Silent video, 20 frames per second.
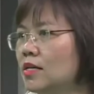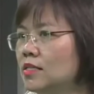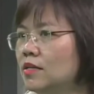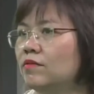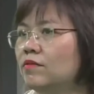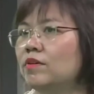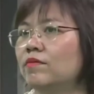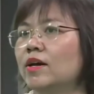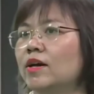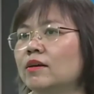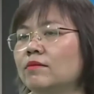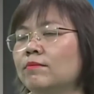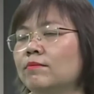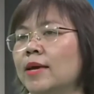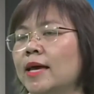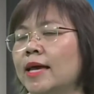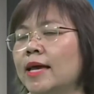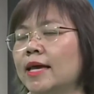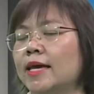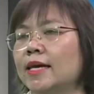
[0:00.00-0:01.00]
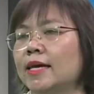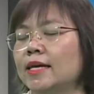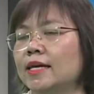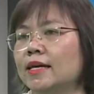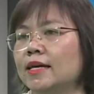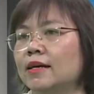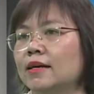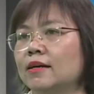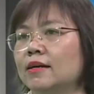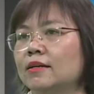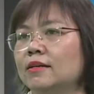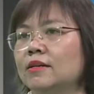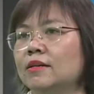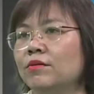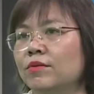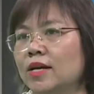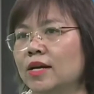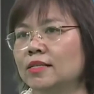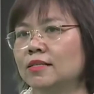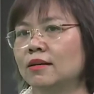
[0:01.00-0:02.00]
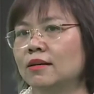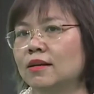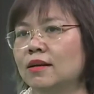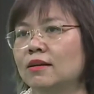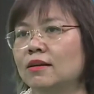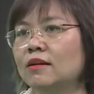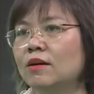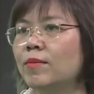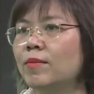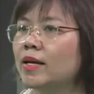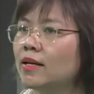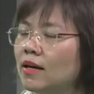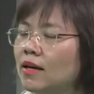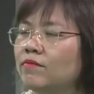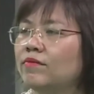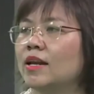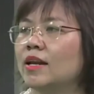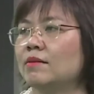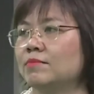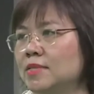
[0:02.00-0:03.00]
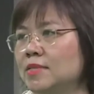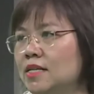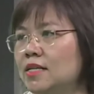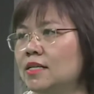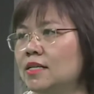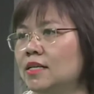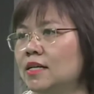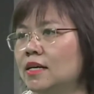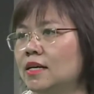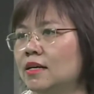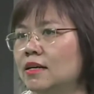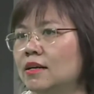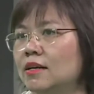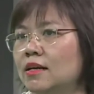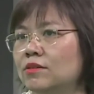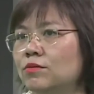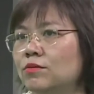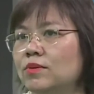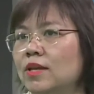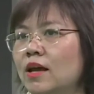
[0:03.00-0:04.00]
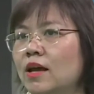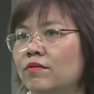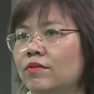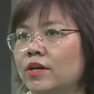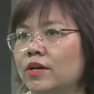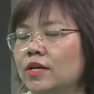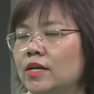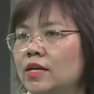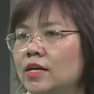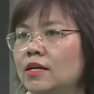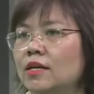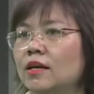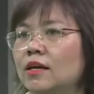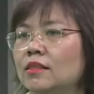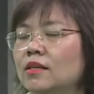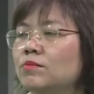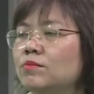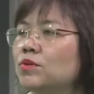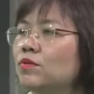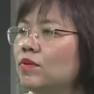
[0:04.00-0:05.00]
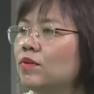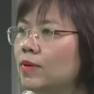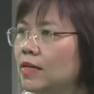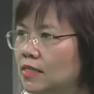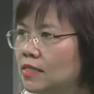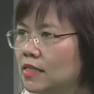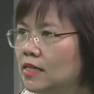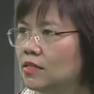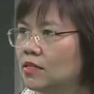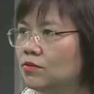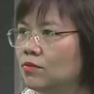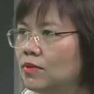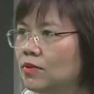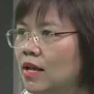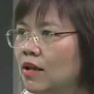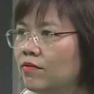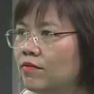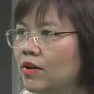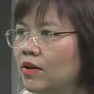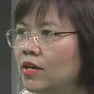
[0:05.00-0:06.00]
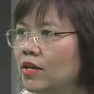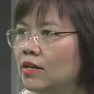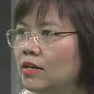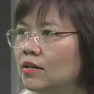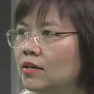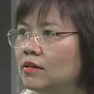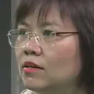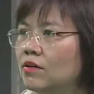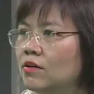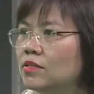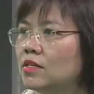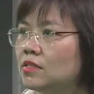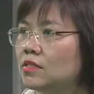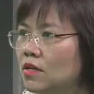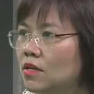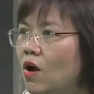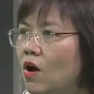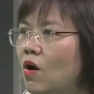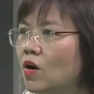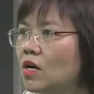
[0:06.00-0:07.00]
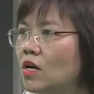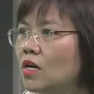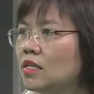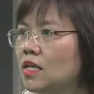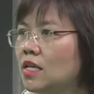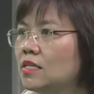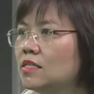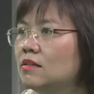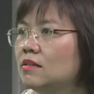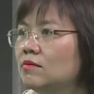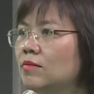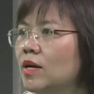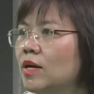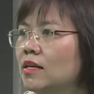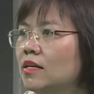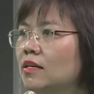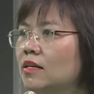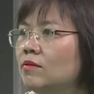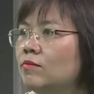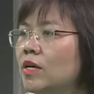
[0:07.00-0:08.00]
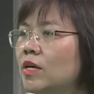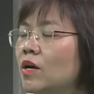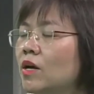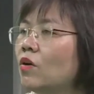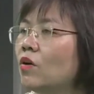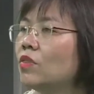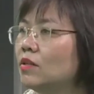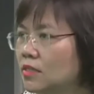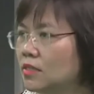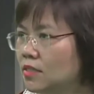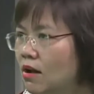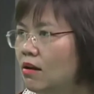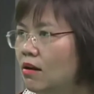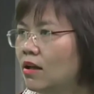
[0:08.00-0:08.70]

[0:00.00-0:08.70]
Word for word: Chính vì vậy mà điều này dẫn đến người bệnh cần phải làm gì là chúng ta phải, khi tiếp xúc với bác sĩ, chúng ta phải nói rất rõ các cái tiền sử bệnh lý mình có từ trước.